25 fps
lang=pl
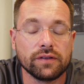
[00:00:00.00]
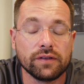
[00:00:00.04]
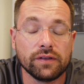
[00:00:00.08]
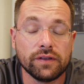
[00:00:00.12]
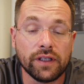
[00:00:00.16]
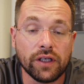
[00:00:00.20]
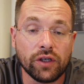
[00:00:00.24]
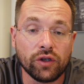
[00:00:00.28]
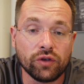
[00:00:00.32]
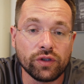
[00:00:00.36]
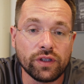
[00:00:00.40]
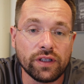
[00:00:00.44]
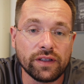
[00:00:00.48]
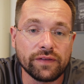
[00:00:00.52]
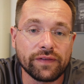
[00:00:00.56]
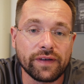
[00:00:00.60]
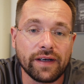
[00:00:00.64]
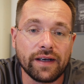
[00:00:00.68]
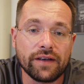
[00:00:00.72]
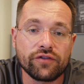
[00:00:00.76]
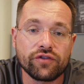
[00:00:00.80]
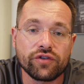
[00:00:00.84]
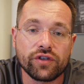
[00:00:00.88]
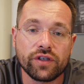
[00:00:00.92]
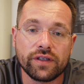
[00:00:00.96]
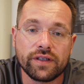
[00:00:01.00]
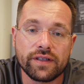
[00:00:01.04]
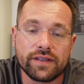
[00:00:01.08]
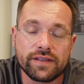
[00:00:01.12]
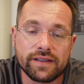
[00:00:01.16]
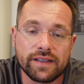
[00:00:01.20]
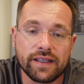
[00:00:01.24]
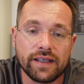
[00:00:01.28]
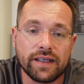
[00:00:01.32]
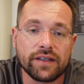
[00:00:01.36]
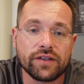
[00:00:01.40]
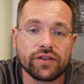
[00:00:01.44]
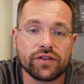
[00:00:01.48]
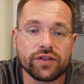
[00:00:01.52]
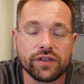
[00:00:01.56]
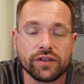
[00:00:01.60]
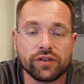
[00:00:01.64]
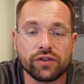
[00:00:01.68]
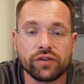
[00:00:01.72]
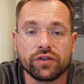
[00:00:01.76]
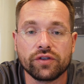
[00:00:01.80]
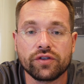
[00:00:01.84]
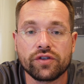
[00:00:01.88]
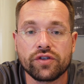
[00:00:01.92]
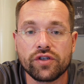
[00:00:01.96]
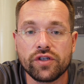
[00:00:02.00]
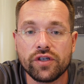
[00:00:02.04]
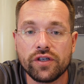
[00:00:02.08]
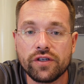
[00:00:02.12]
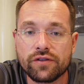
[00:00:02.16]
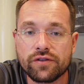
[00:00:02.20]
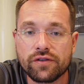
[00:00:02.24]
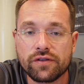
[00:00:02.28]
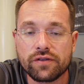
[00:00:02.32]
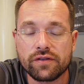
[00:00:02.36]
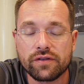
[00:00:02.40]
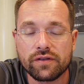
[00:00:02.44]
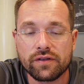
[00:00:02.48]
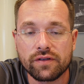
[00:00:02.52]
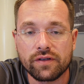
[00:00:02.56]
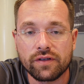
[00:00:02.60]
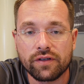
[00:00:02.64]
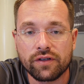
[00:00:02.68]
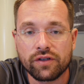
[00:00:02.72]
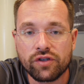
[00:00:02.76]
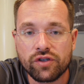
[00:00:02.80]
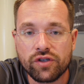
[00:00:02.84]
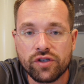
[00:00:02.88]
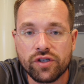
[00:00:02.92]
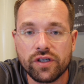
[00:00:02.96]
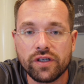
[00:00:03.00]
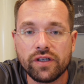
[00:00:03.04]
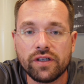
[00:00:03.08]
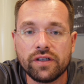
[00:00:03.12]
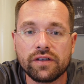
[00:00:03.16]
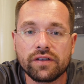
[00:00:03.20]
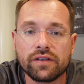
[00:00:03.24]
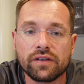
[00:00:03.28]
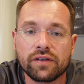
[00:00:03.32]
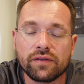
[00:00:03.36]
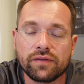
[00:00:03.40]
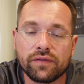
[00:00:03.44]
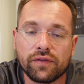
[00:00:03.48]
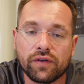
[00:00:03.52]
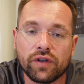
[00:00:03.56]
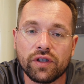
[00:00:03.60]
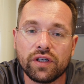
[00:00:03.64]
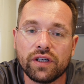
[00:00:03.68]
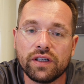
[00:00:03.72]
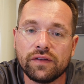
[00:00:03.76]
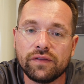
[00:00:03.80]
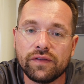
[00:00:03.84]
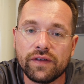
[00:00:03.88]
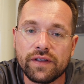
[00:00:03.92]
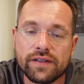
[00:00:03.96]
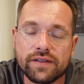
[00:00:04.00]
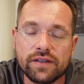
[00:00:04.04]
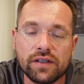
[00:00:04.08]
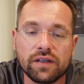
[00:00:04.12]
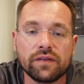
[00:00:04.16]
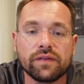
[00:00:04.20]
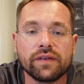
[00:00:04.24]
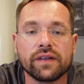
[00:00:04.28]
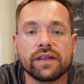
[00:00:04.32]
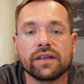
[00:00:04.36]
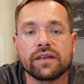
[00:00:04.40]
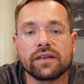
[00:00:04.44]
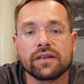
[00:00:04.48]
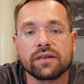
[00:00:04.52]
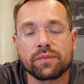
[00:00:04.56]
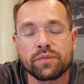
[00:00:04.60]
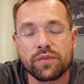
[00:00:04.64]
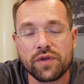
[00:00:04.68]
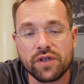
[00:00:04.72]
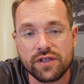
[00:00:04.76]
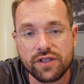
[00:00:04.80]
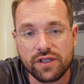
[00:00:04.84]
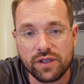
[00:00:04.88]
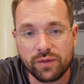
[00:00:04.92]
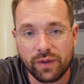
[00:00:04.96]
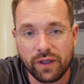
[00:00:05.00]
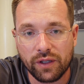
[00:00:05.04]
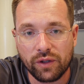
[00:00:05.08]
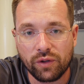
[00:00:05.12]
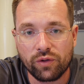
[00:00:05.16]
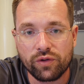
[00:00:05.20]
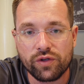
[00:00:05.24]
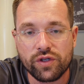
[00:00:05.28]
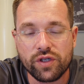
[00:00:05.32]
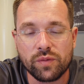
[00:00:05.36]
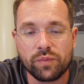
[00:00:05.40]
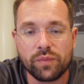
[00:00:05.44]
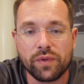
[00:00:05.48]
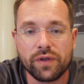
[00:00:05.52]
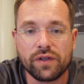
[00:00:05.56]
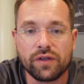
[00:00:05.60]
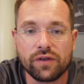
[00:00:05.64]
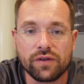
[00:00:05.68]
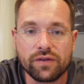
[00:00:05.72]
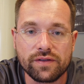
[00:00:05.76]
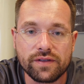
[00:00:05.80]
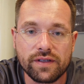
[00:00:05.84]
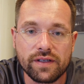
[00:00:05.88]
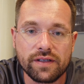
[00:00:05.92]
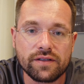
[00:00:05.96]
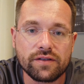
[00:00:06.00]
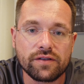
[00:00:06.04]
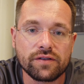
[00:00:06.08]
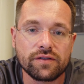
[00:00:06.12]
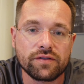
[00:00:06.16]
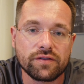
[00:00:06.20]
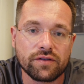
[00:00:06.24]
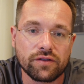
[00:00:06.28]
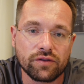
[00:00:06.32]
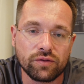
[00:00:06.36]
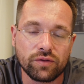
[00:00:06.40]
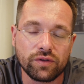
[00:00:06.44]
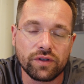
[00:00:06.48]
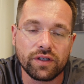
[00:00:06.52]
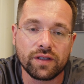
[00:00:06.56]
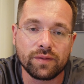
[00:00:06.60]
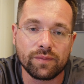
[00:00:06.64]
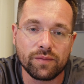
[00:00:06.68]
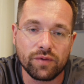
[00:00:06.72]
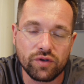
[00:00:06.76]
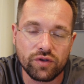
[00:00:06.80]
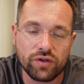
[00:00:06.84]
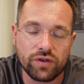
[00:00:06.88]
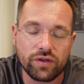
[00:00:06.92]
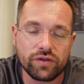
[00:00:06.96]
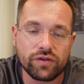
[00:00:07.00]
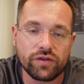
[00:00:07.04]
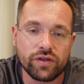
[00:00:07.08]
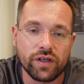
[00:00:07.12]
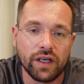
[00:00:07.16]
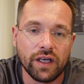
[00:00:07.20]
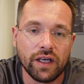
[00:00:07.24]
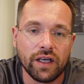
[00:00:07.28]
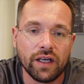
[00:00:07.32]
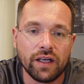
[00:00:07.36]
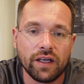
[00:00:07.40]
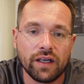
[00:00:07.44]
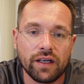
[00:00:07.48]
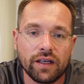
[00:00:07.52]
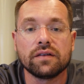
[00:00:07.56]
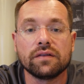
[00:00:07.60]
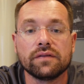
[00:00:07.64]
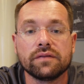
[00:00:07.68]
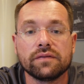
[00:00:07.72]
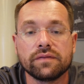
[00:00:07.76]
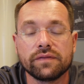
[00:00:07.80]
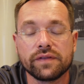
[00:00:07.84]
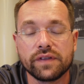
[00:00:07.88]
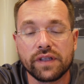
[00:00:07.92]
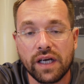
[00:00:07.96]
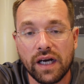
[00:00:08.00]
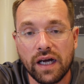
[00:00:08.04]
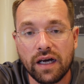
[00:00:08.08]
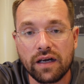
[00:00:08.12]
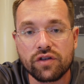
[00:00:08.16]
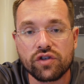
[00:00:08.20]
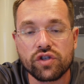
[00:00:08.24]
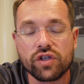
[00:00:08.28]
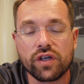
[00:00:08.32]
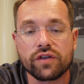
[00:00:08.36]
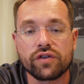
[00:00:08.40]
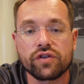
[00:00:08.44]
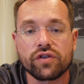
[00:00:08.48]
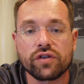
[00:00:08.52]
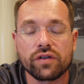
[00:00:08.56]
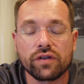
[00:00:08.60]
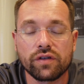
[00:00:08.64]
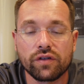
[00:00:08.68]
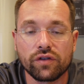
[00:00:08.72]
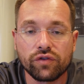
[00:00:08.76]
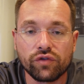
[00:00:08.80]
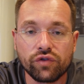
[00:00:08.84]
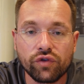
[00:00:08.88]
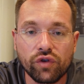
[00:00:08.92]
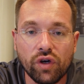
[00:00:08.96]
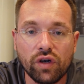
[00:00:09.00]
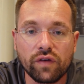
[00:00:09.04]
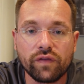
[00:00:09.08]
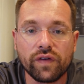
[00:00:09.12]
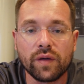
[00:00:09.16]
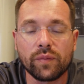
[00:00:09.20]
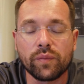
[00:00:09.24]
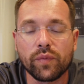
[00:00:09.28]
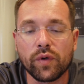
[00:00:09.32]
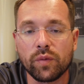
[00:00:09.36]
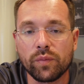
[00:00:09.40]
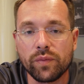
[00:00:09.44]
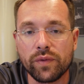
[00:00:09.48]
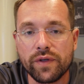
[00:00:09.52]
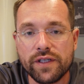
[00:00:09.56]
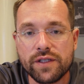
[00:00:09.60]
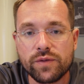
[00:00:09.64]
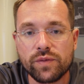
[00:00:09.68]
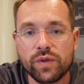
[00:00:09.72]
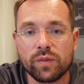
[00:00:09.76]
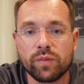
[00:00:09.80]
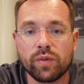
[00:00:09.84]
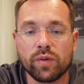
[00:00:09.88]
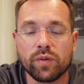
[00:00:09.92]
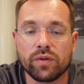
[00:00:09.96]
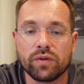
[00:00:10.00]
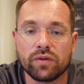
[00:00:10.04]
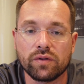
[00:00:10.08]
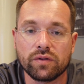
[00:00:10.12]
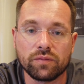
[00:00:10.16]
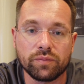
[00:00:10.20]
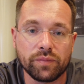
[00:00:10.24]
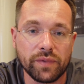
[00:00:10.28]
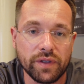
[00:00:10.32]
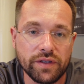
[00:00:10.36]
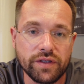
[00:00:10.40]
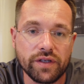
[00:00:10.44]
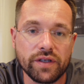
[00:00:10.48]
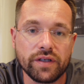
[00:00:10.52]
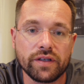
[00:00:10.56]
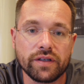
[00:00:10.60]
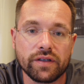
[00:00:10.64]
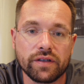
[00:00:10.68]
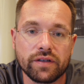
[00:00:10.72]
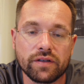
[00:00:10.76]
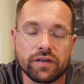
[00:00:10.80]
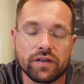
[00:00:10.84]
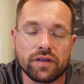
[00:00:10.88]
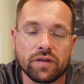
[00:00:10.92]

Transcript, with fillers: na OnlyFansie jest tak, że to ci, ci twoi widzowie przesyłają ci pieniądze, z, z których możesz wdrażać nowe pomysły, bo będzie,